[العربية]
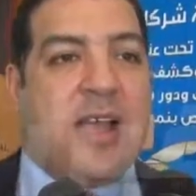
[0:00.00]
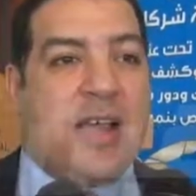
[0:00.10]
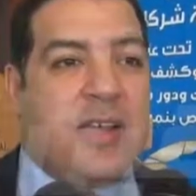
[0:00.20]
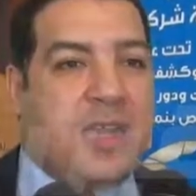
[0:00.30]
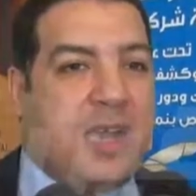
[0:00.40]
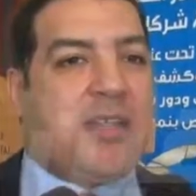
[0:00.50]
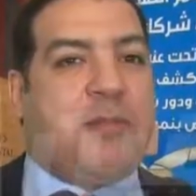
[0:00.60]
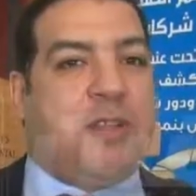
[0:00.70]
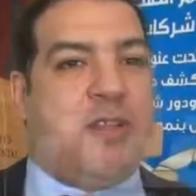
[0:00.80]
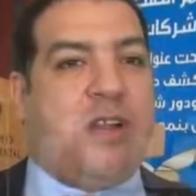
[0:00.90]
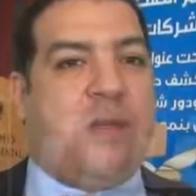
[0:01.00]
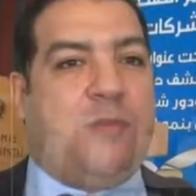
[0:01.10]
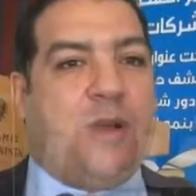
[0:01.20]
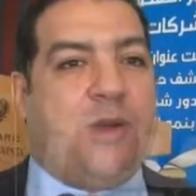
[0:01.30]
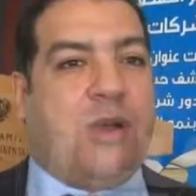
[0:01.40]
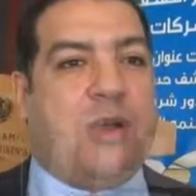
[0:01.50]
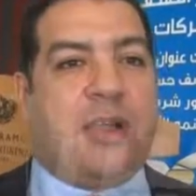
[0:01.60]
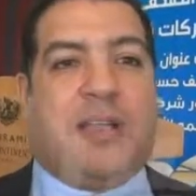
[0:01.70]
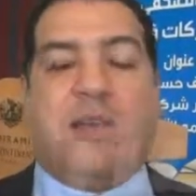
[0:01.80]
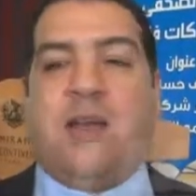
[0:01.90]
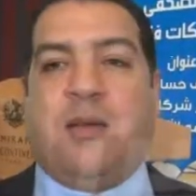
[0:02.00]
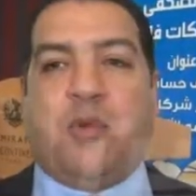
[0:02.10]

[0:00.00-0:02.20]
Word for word: آه، دكاتره بتتضرب آه، آه،